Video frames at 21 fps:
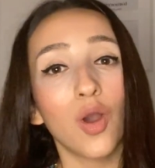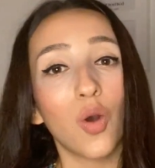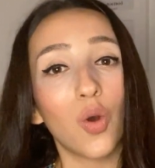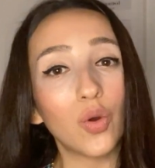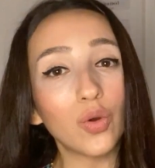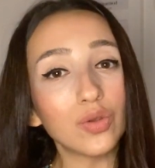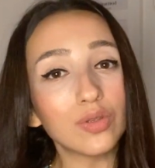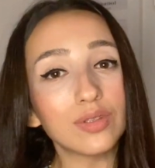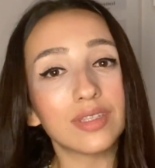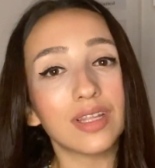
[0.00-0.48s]

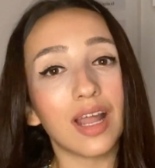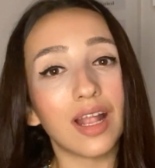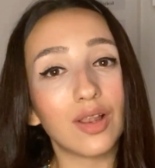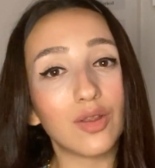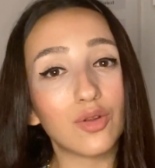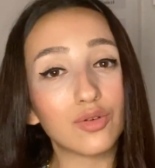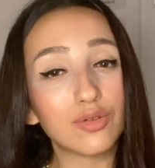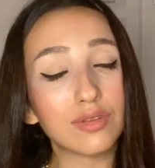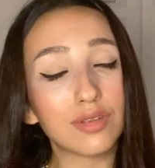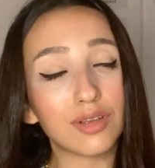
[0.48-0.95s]
O
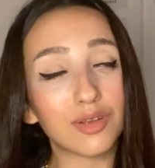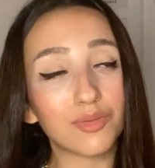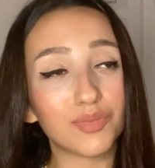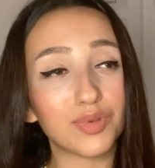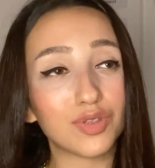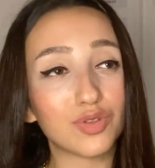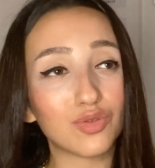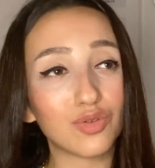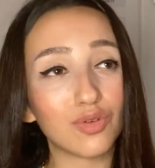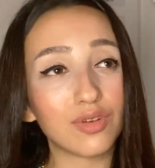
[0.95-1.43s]
yüzden lohusalık
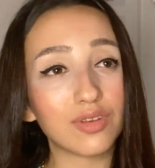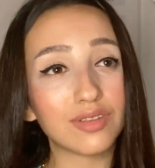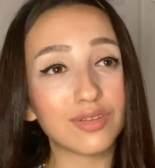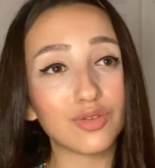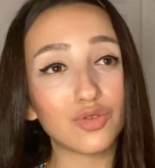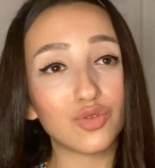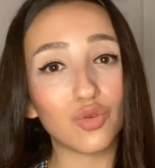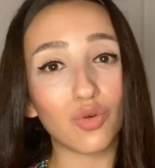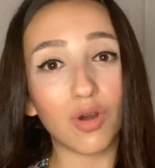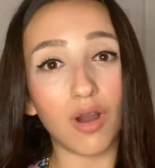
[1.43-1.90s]

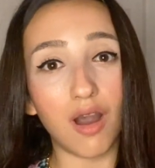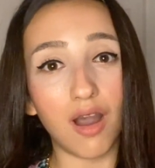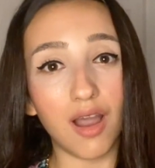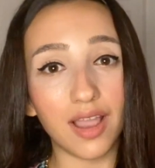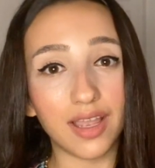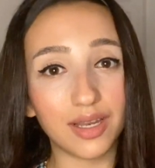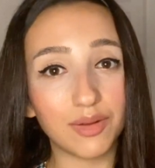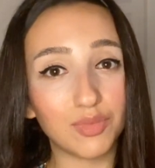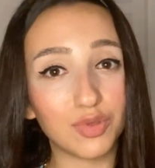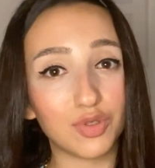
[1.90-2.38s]
psikolojisi çok
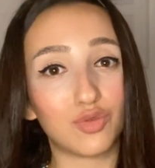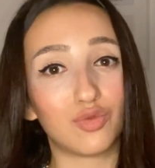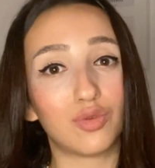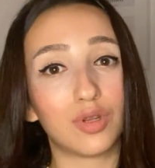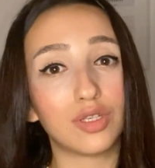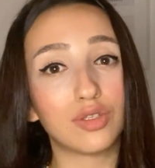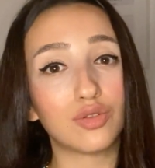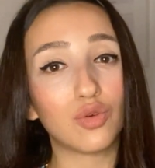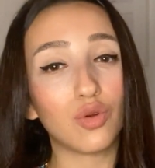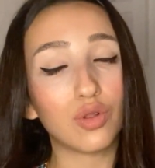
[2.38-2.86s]
ayrı bir
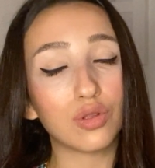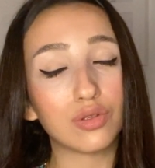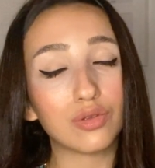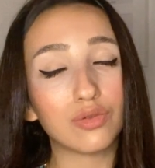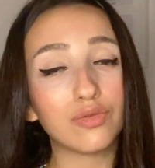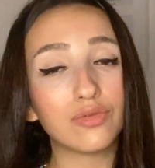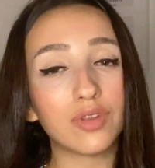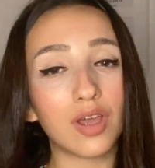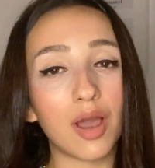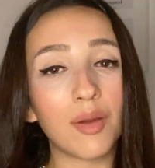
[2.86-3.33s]
süreç
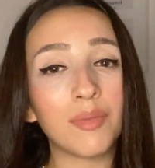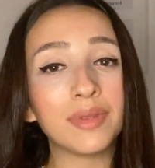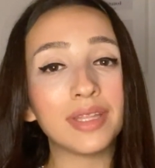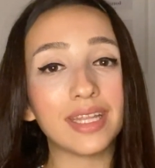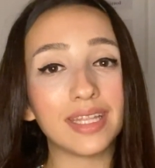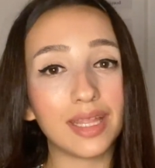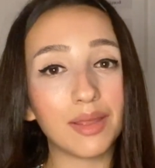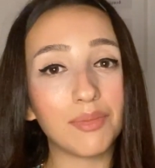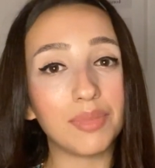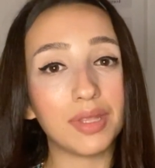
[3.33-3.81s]
olduğunu tahmin
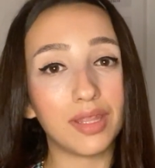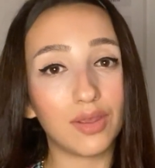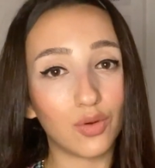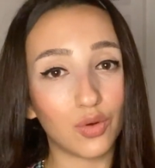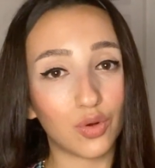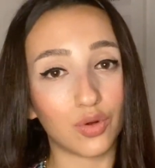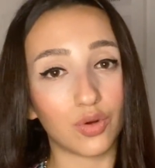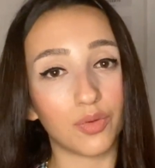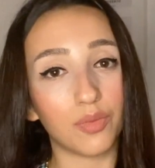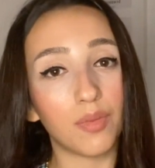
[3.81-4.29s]

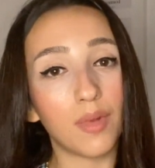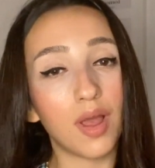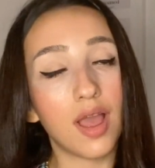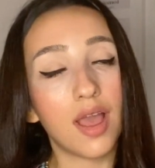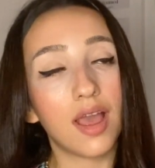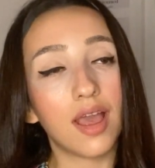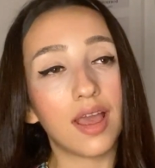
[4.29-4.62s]
edebiliyorum.